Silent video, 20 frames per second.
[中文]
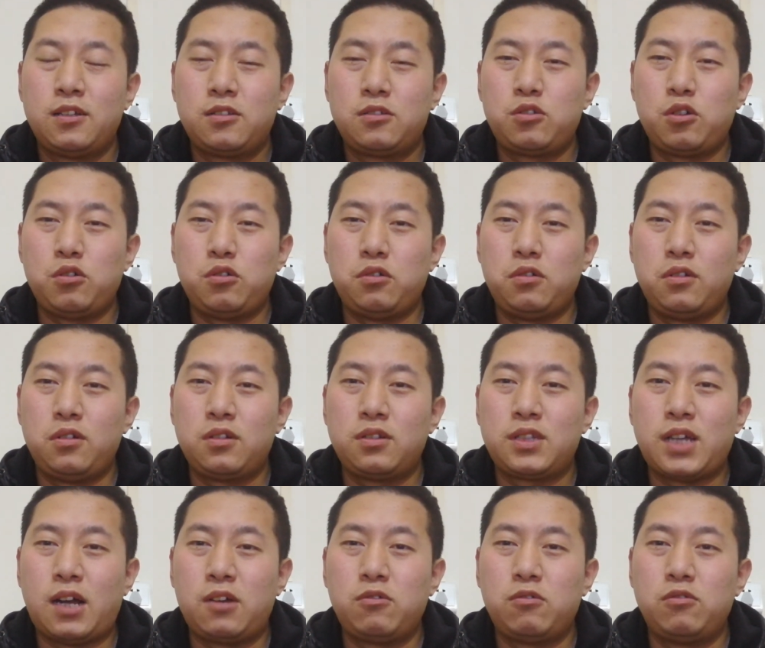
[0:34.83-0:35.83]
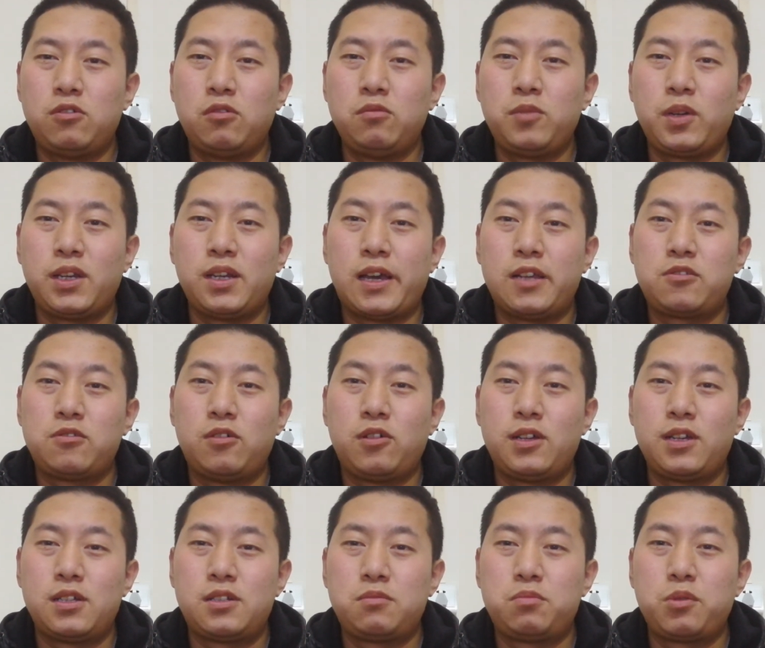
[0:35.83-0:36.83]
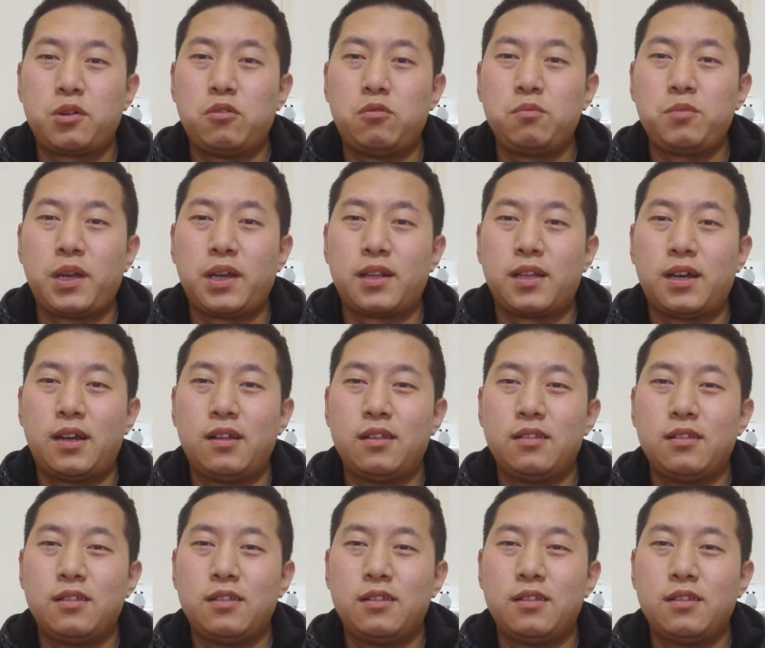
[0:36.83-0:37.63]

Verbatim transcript: 对于大陆农民来说也是不公平的